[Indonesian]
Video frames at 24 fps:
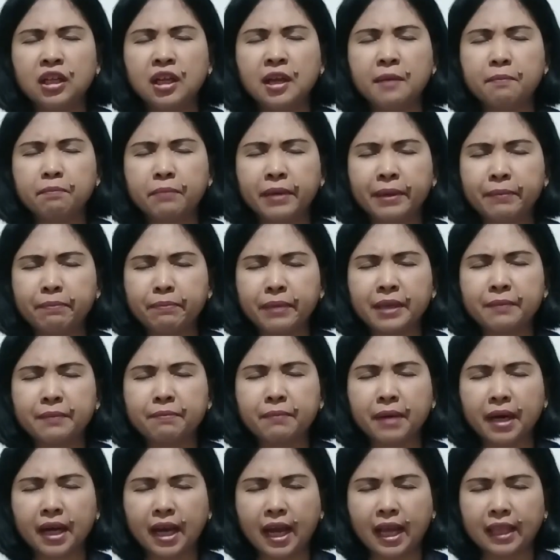Pimpin
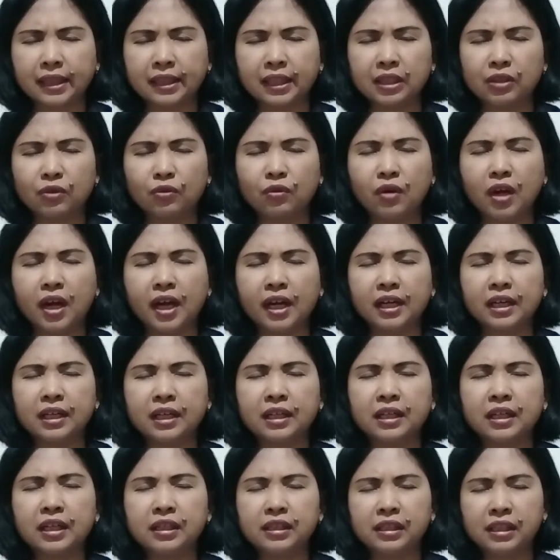berkati Tuhan.
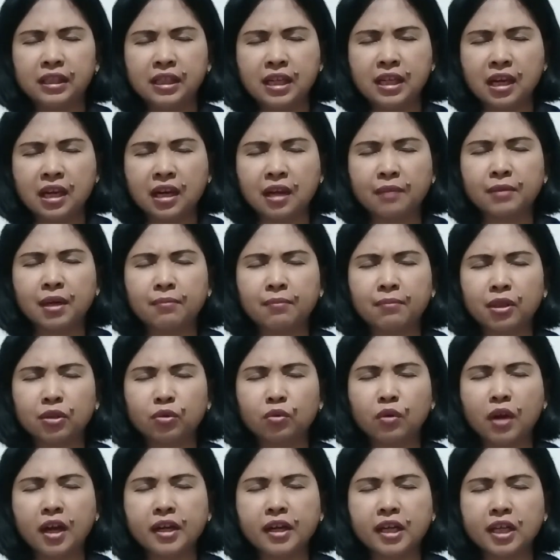Di dalam nama
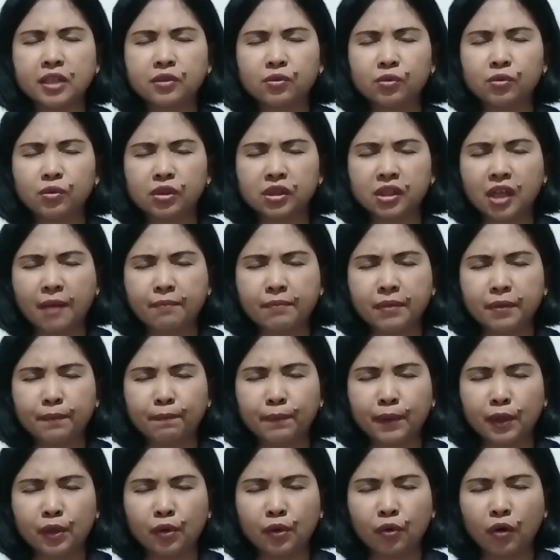Tuhan Yesus kami
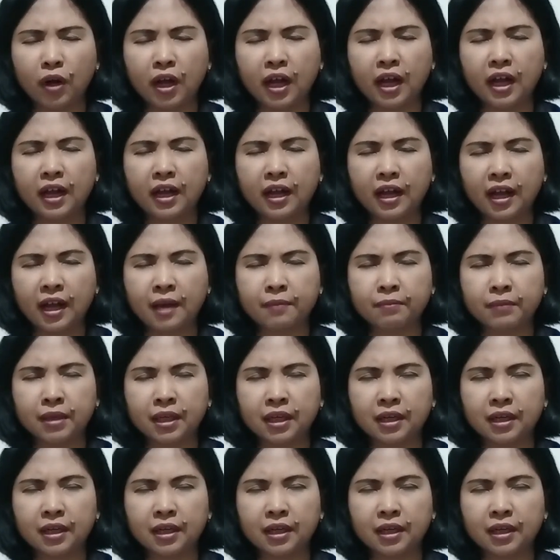berdoa. Amin.